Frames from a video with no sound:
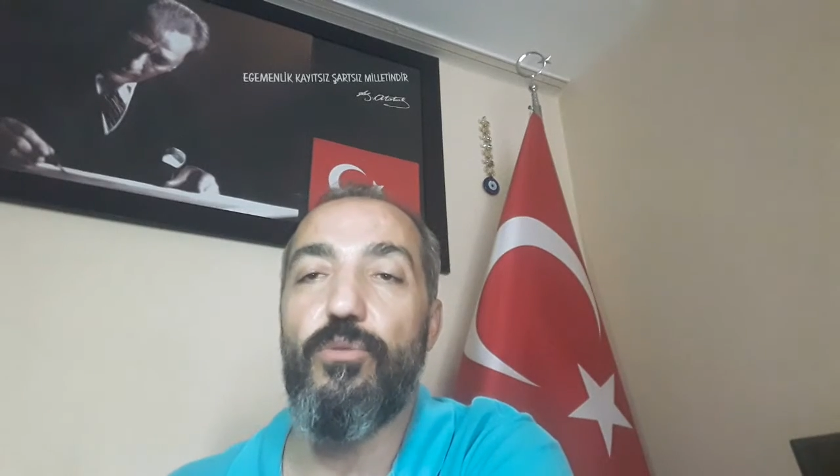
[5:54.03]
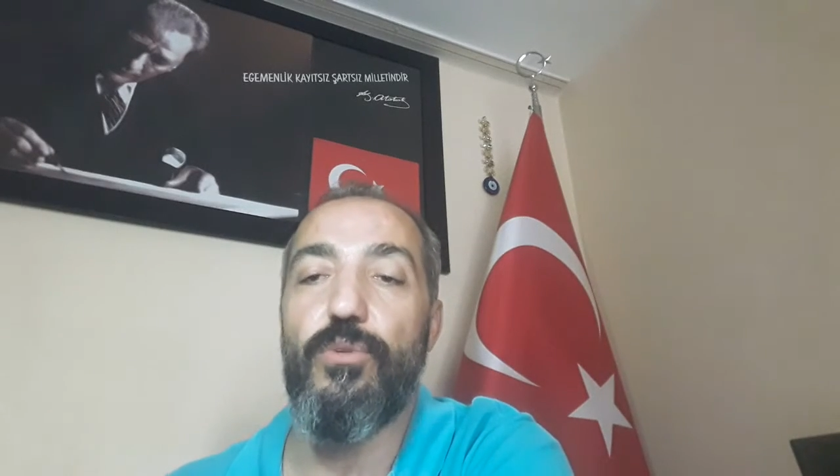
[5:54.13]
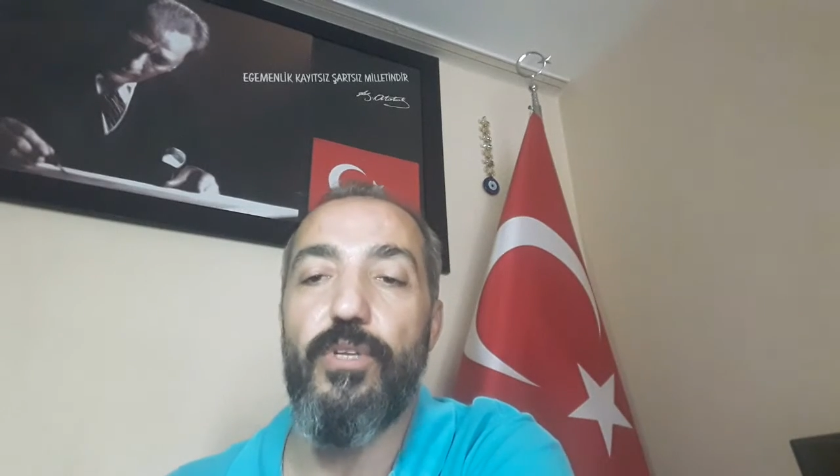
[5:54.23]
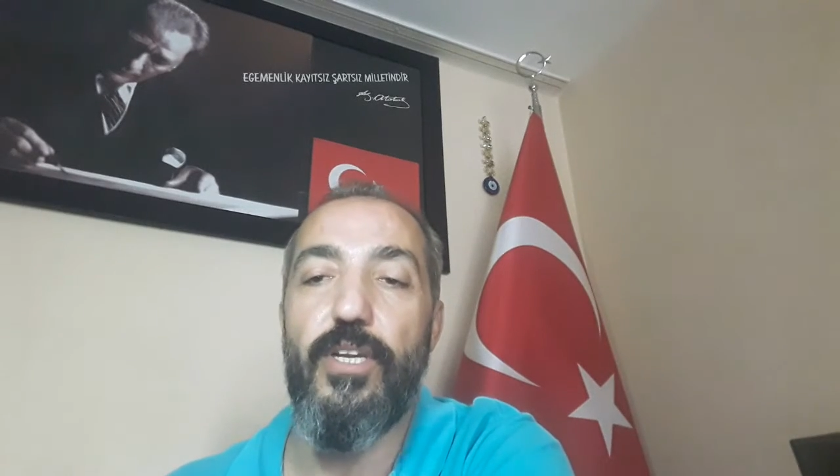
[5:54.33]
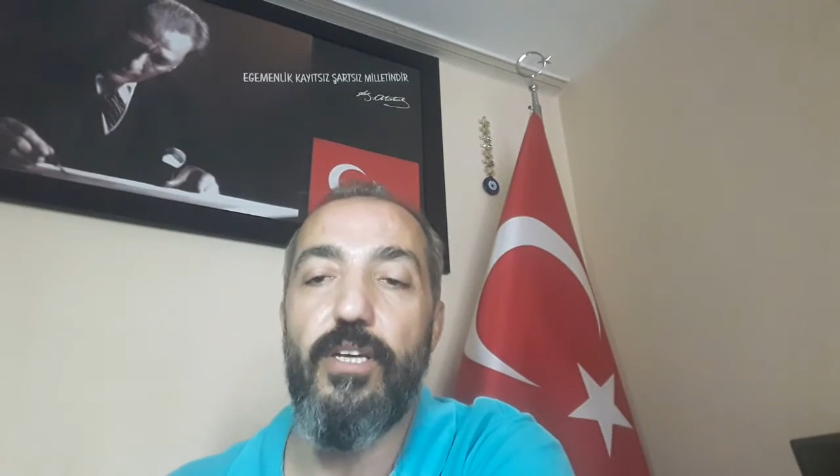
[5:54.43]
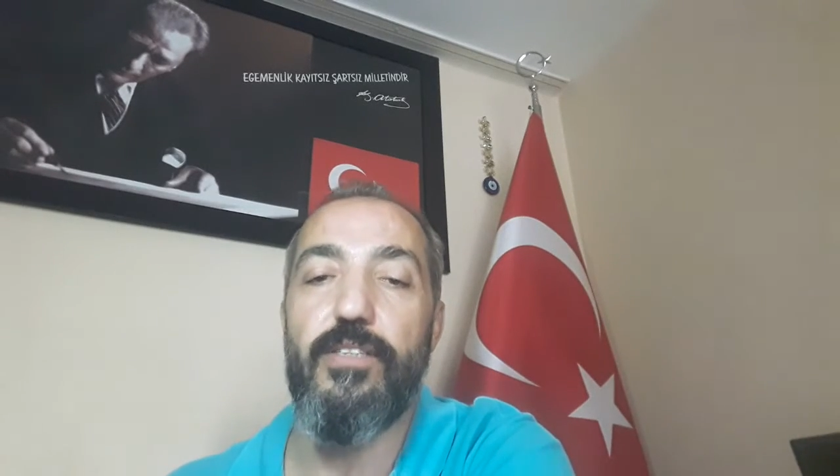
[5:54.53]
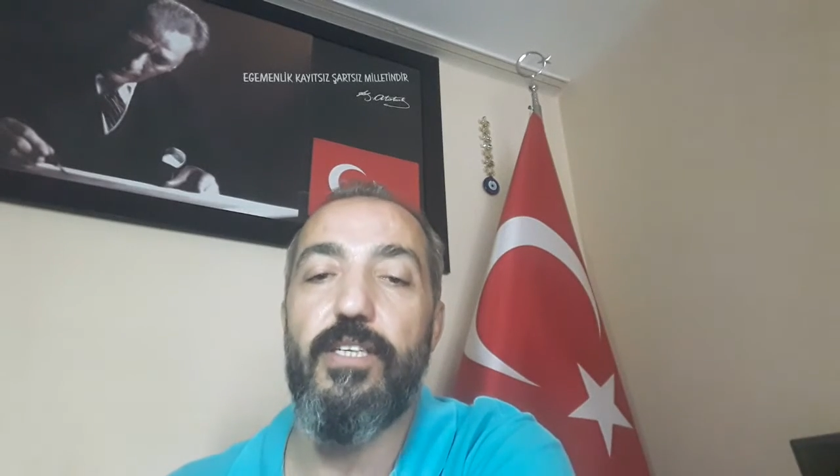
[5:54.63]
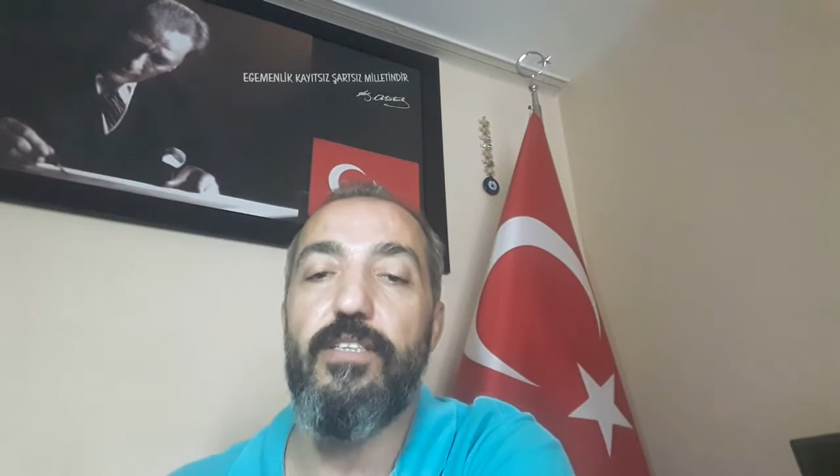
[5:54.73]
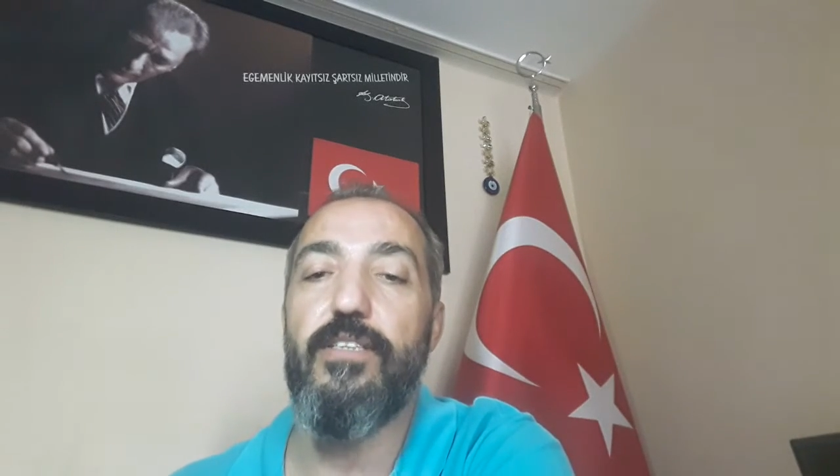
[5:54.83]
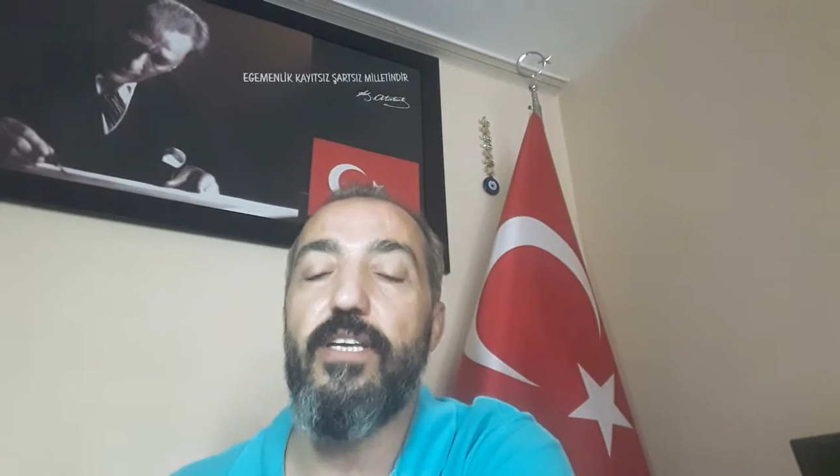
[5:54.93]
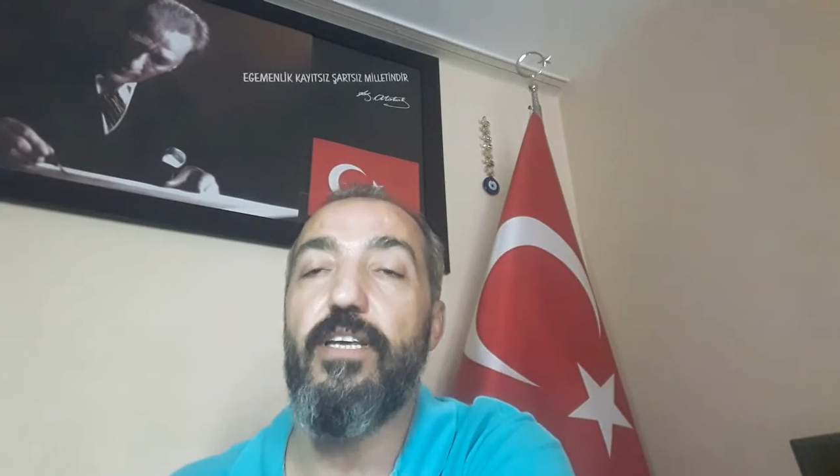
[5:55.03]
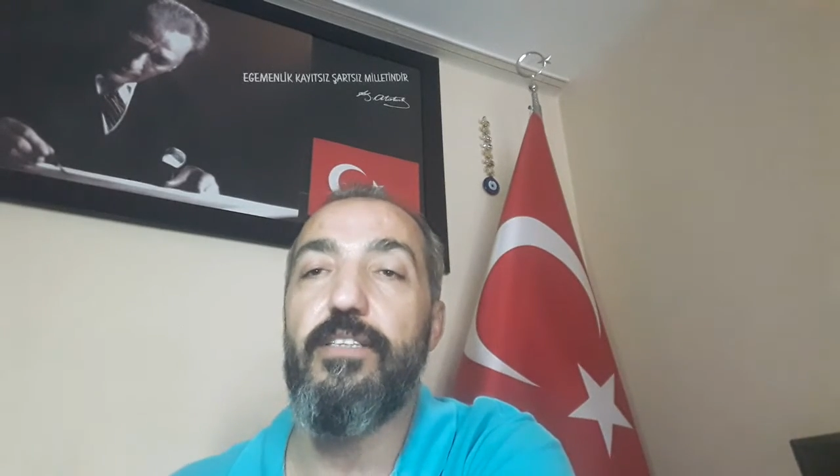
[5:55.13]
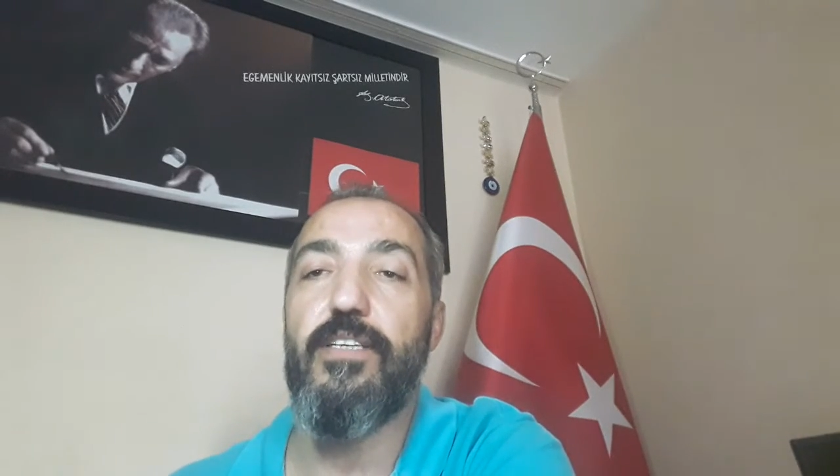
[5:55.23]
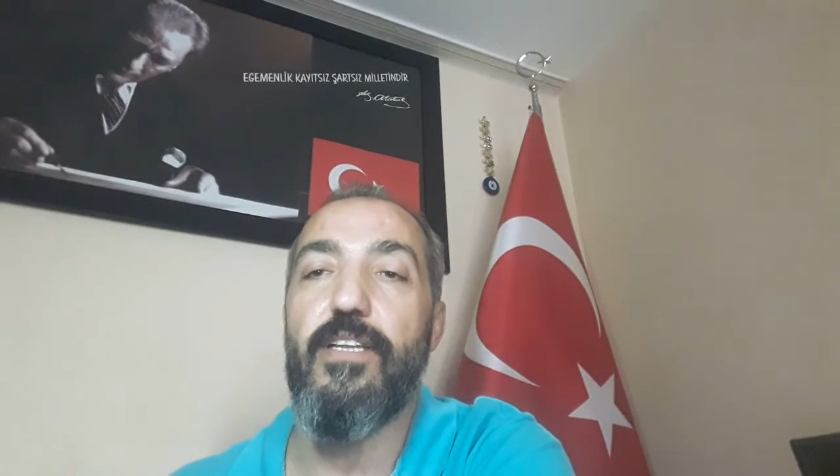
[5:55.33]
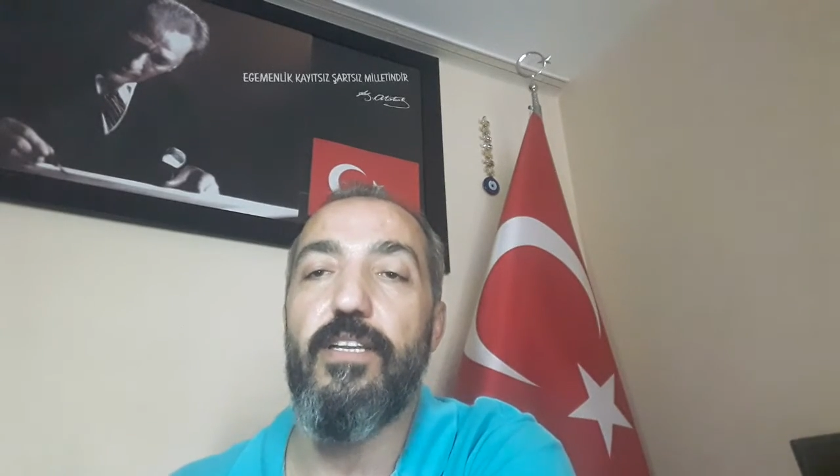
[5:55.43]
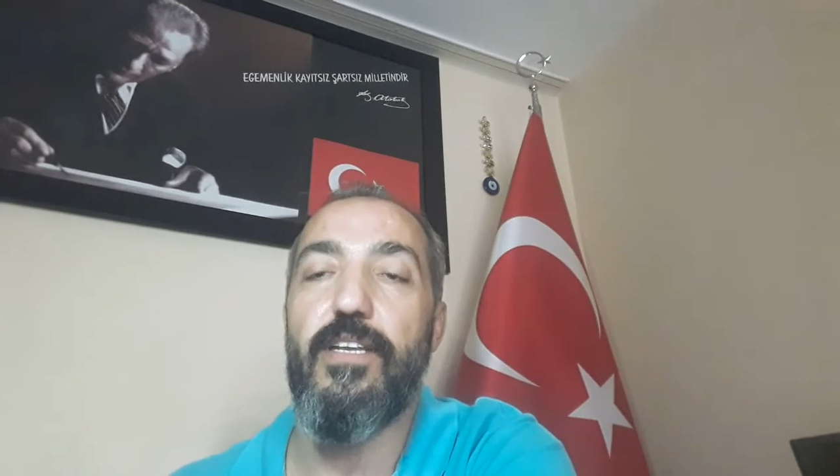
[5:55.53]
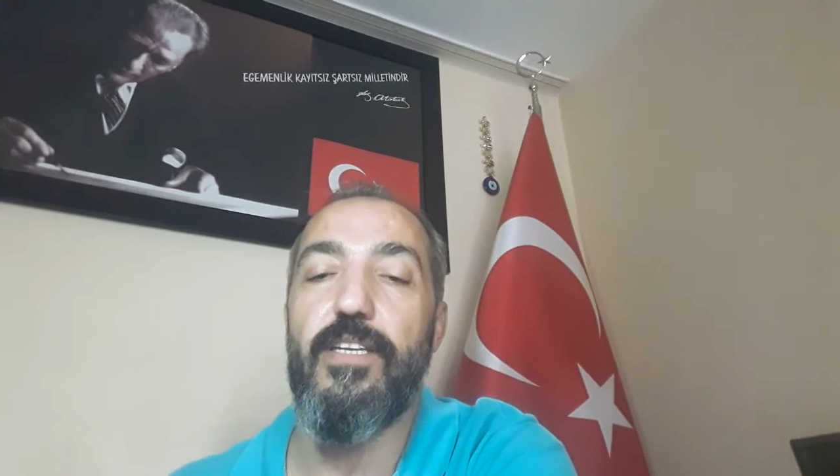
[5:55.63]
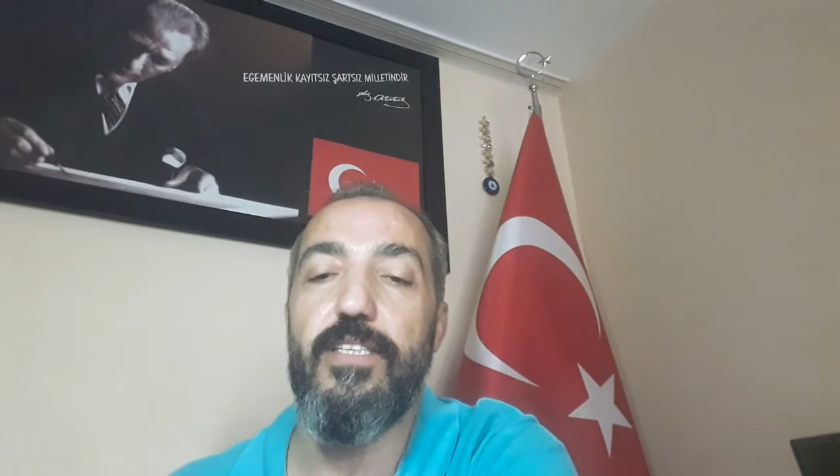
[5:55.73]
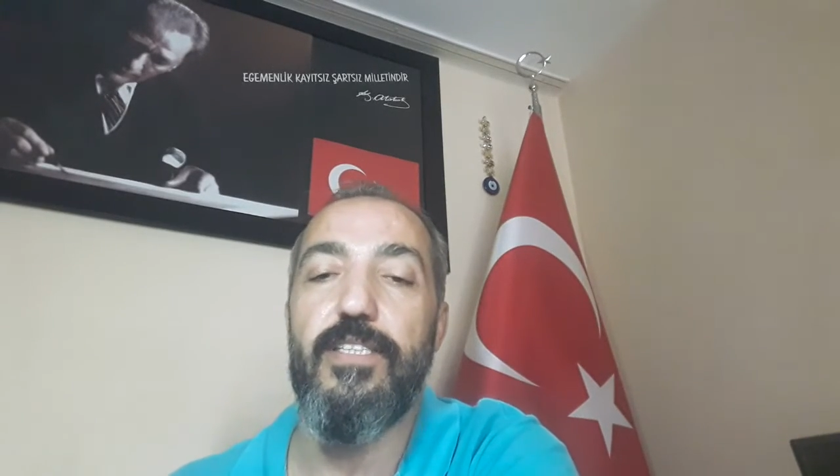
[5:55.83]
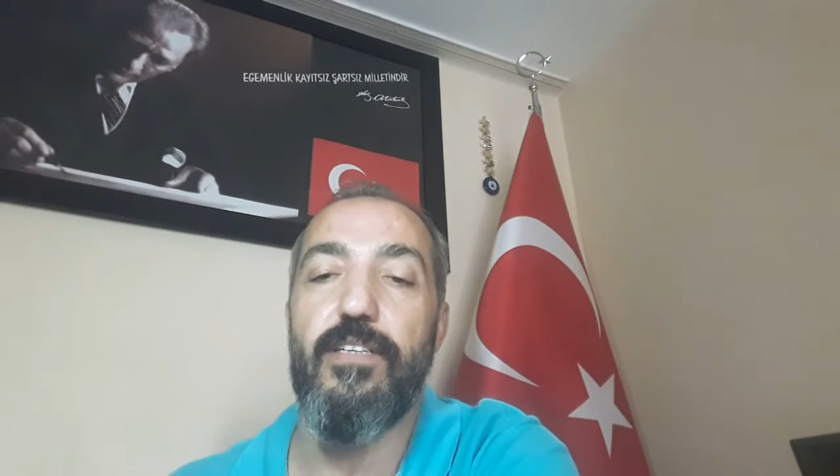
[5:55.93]
olarak derinden
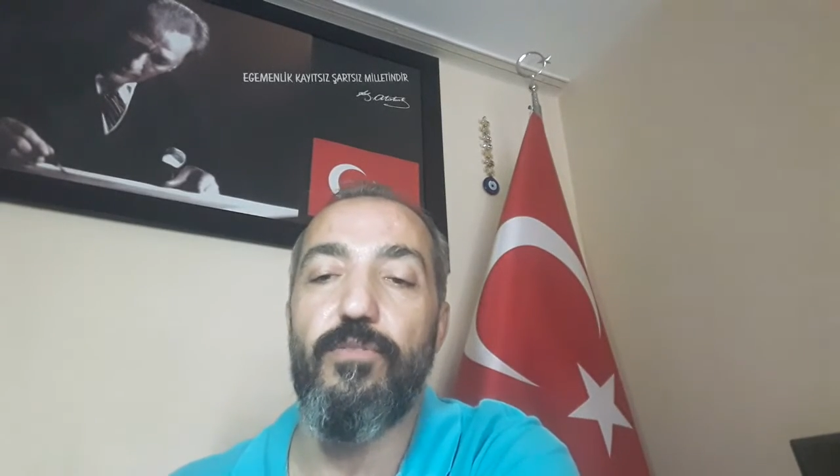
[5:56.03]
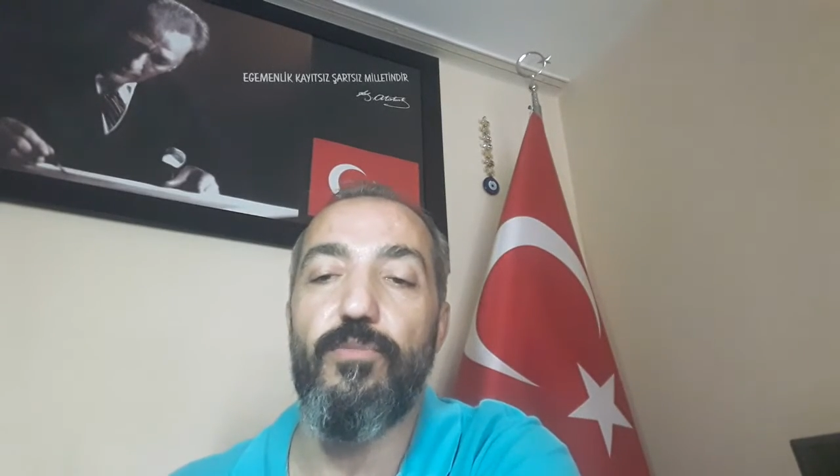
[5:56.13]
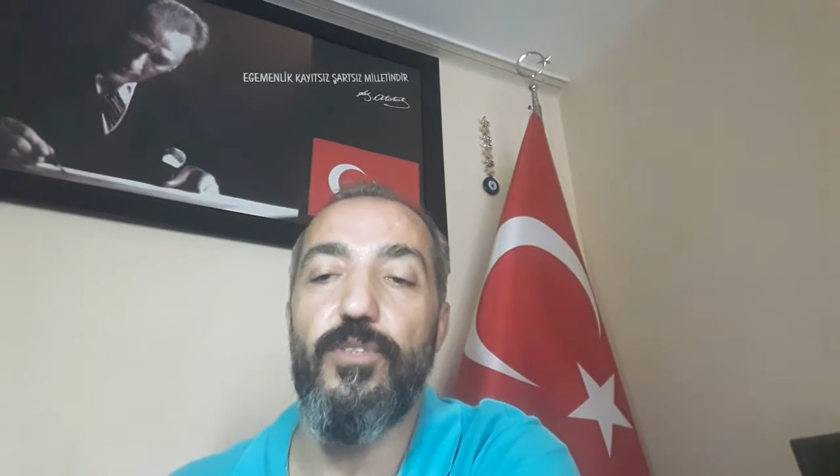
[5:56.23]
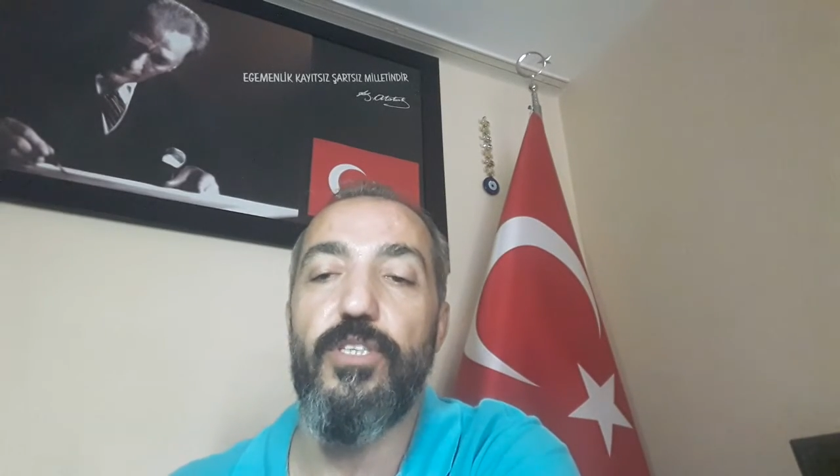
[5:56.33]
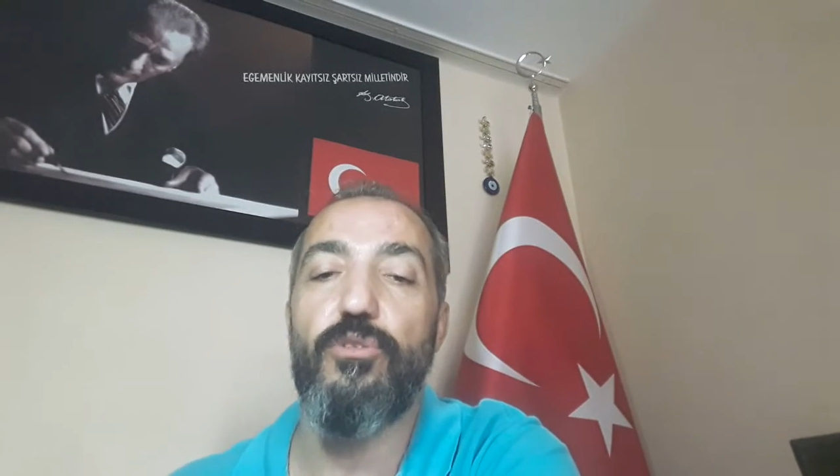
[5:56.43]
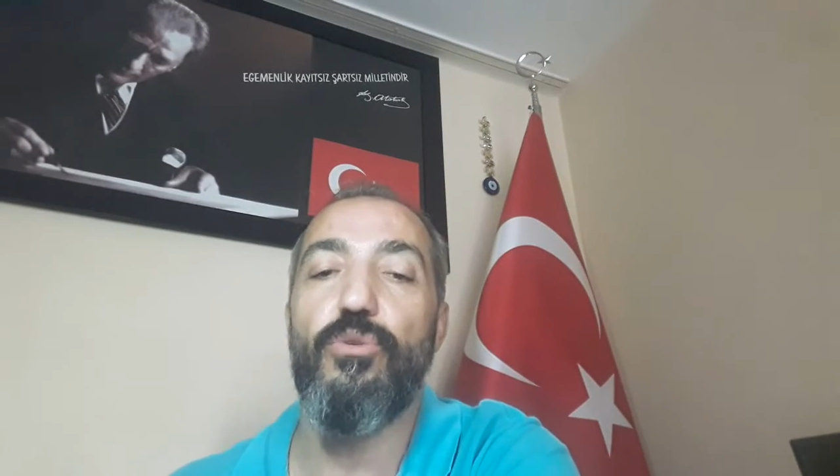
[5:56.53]
etkilenen esnafımıza